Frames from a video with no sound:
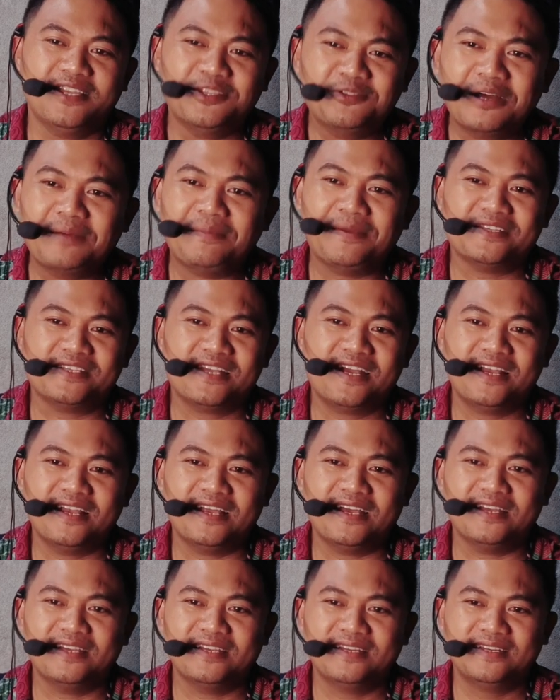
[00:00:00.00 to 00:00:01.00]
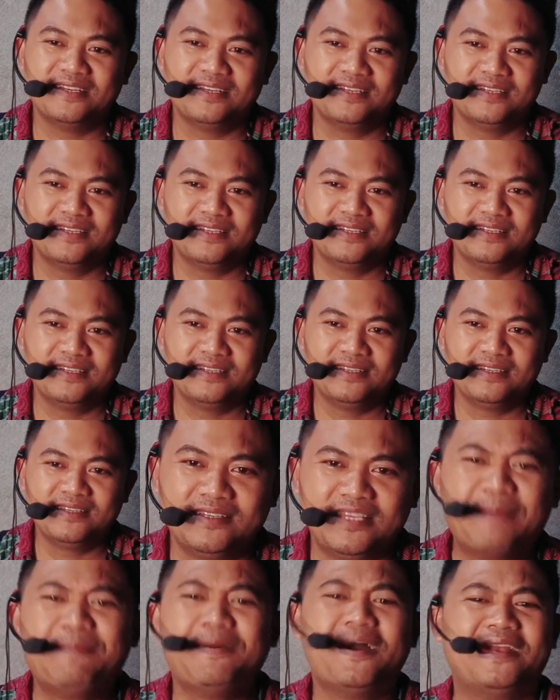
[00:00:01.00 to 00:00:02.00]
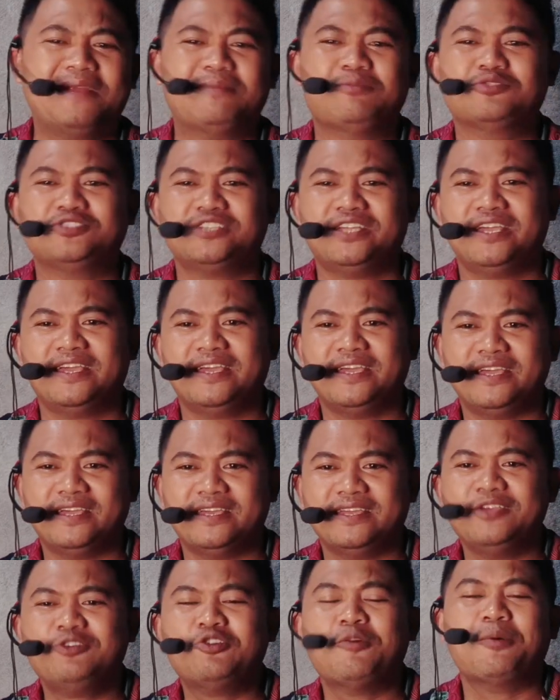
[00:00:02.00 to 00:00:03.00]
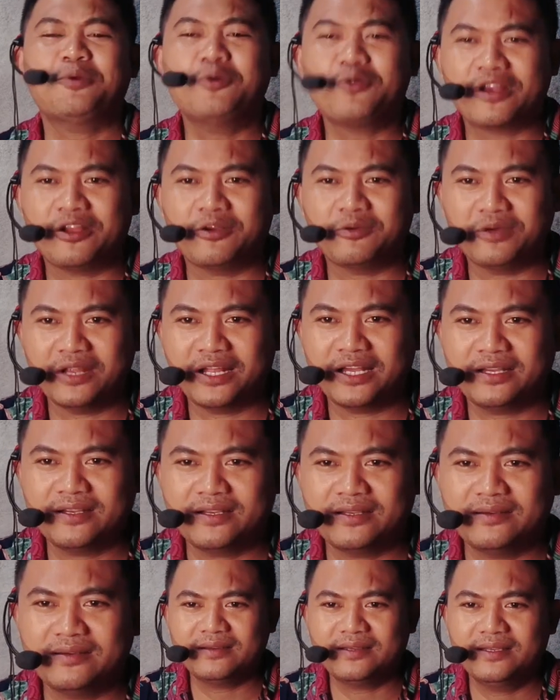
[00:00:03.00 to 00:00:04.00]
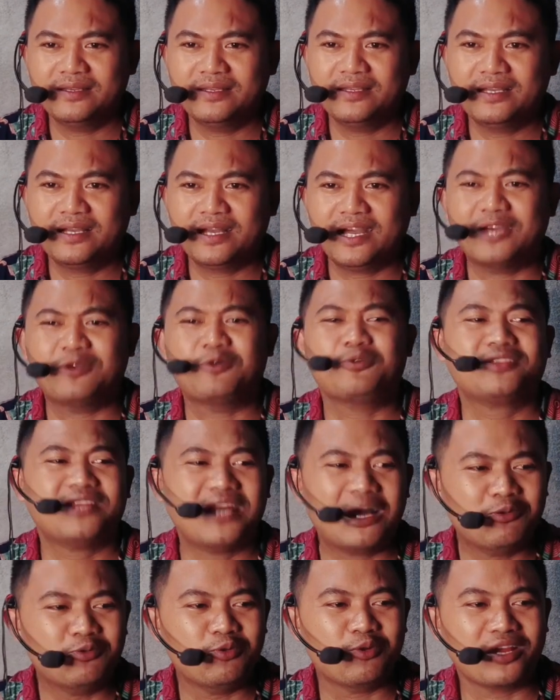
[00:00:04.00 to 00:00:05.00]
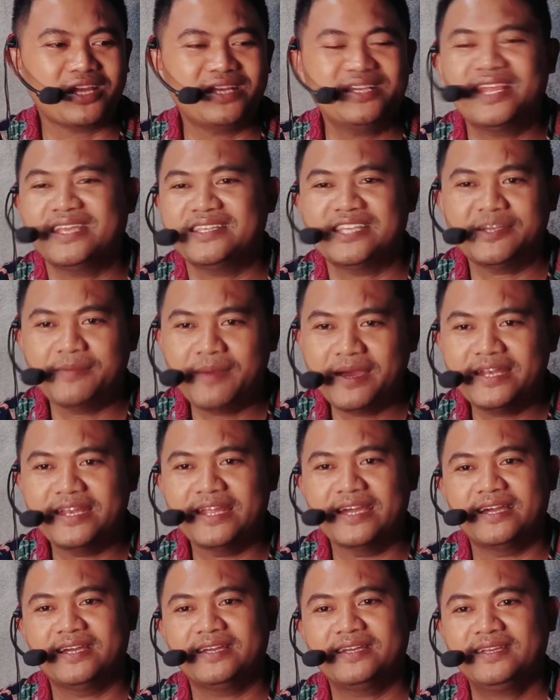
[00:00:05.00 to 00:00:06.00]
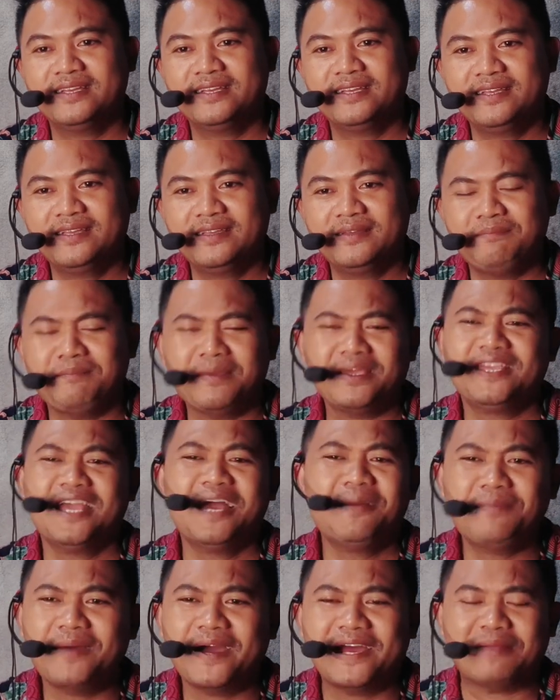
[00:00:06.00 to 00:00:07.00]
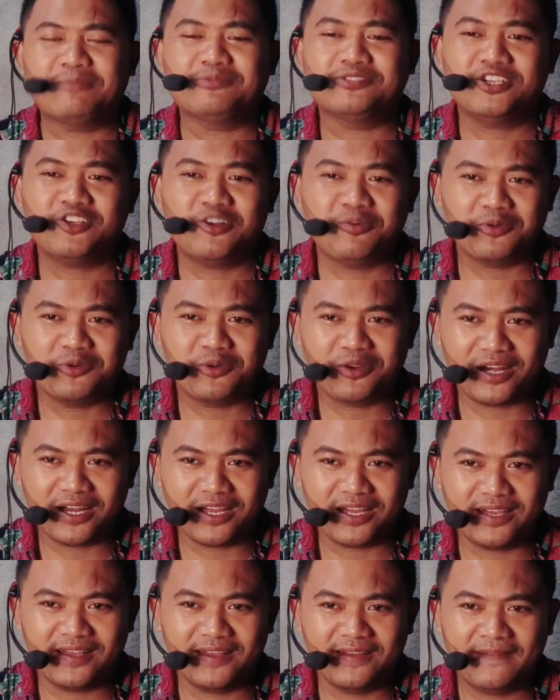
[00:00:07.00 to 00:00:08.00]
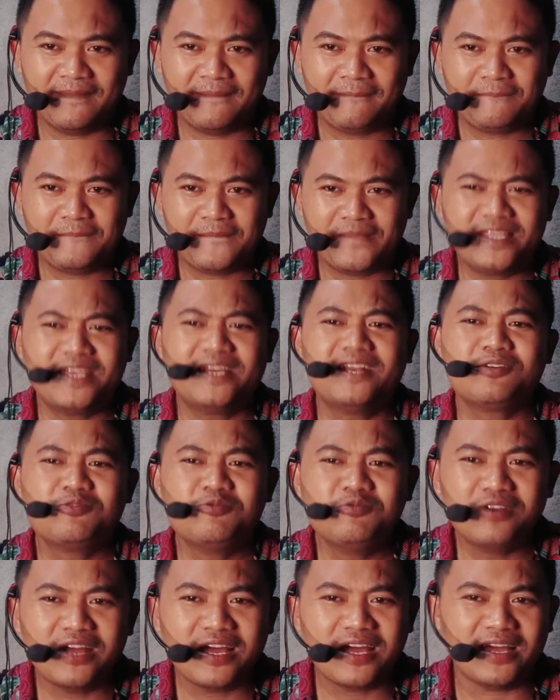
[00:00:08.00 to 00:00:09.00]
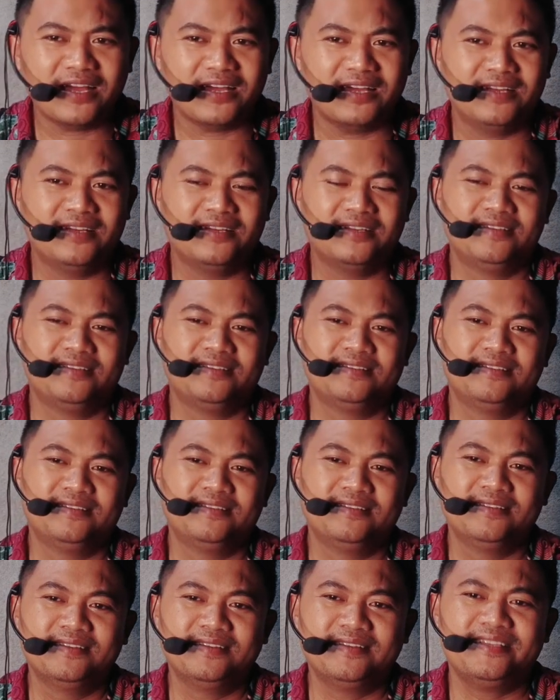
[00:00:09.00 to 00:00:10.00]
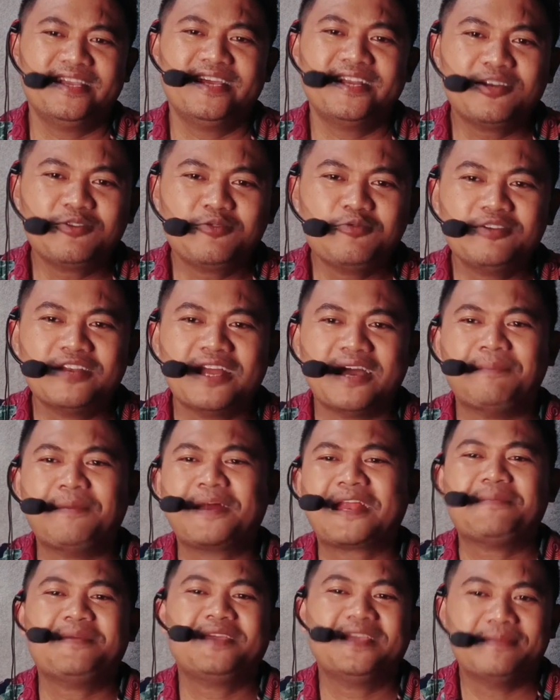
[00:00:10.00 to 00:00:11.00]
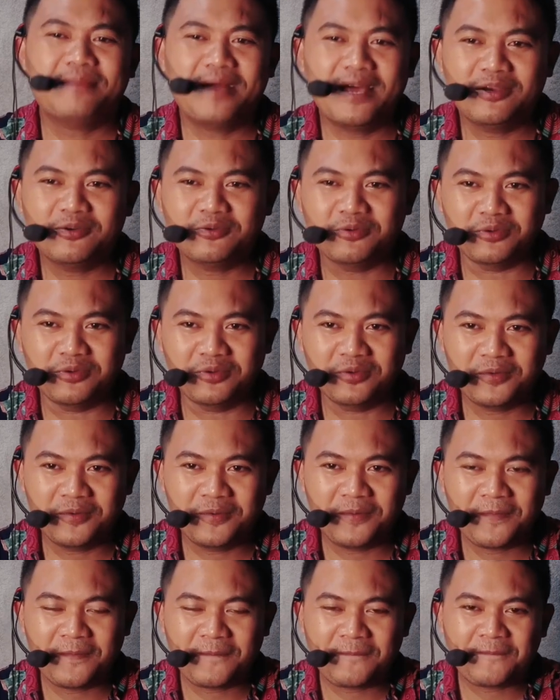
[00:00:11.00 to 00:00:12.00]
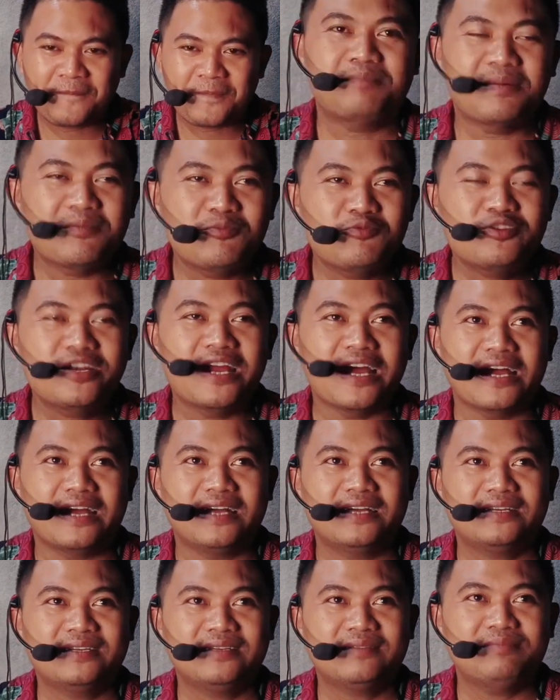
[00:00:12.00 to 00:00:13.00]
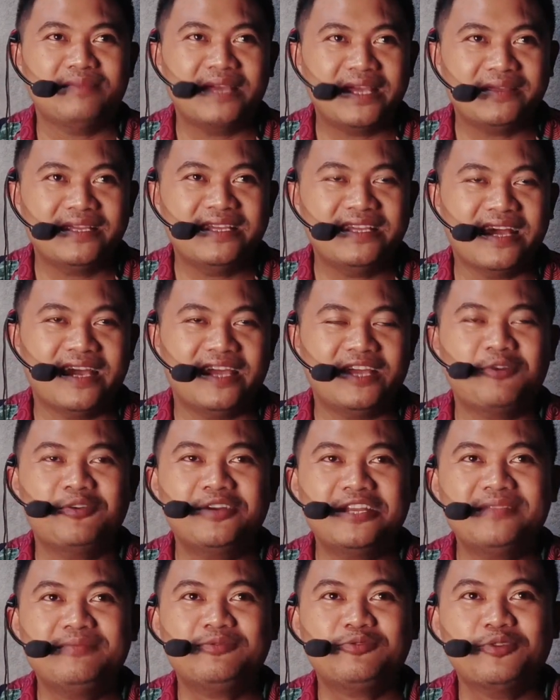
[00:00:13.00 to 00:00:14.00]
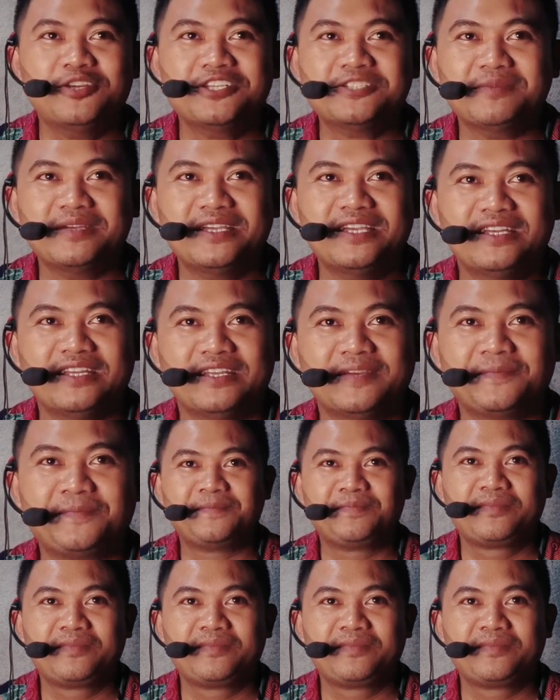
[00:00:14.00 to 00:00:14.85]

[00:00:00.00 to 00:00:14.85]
itu nggak salah Kia pangan namu si ikut pada orang, kwa. Kalau tahu dora ini jadi ibadah. Bagi apa kan namu si orang? Nggak ada guna. ada guna para bagi malu. Pemuda ingat yang ini tulis begini.